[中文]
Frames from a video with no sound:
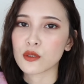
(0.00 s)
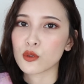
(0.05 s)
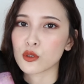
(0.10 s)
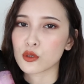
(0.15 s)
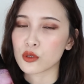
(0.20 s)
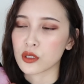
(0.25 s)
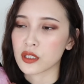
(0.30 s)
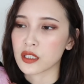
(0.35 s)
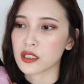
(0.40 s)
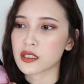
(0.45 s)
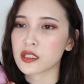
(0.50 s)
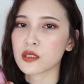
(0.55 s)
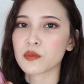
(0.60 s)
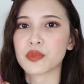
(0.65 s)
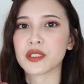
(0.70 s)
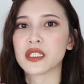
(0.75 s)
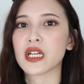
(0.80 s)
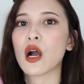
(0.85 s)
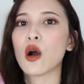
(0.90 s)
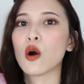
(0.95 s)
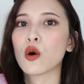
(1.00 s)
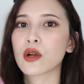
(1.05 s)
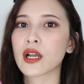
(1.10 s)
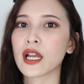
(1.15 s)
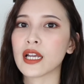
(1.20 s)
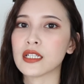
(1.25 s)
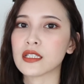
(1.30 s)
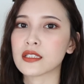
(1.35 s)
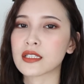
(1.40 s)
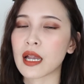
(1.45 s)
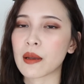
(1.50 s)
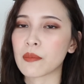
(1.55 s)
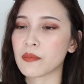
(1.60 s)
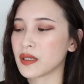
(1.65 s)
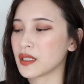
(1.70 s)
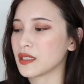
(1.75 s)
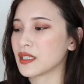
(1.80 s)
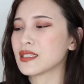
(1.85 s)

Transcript: 我觉得是比较 OK 的产品。